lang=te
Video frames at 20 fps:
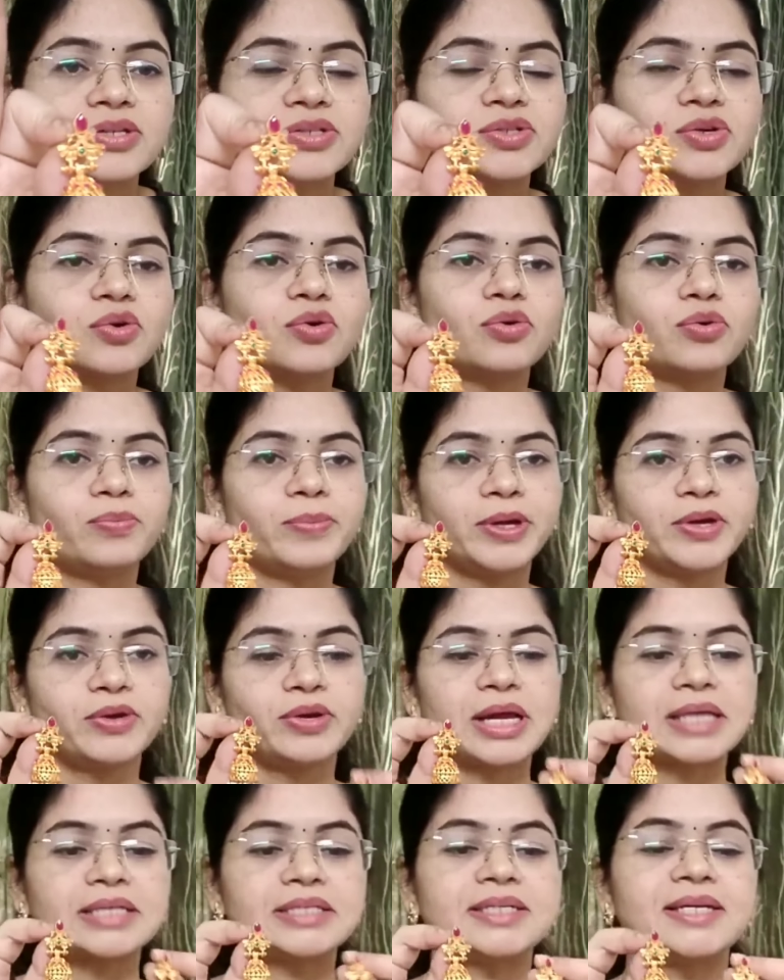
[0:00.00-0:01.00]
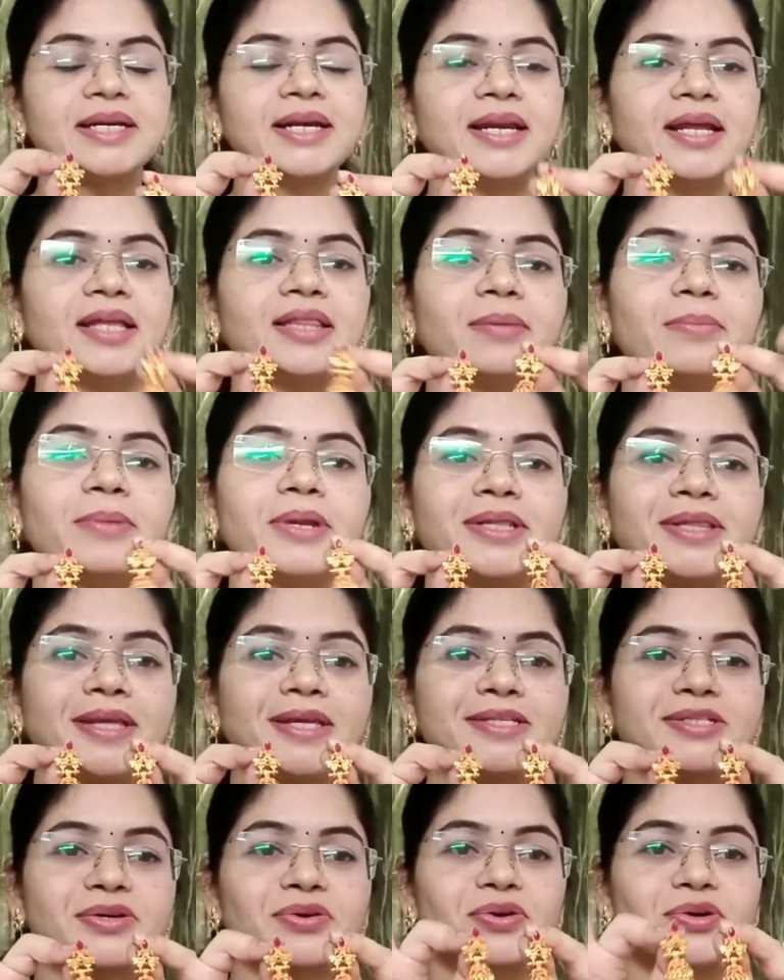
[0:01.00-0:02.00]
సో మీకు నచ్చినట్టయితే మీరు
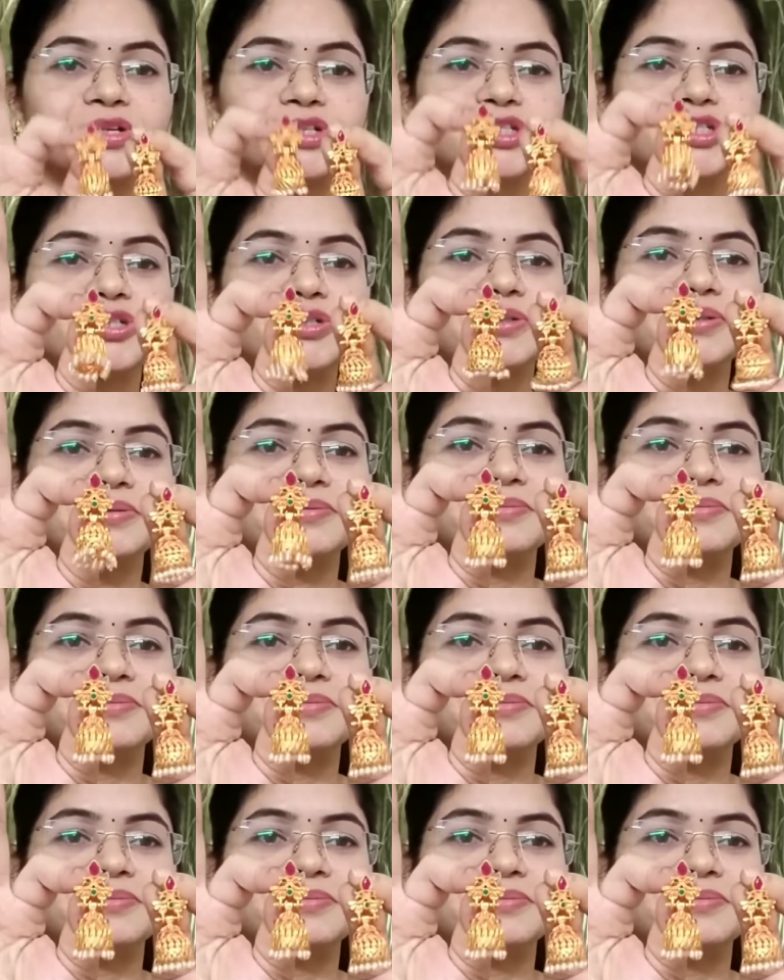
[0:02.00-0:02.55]
తీసుకోవచ్చు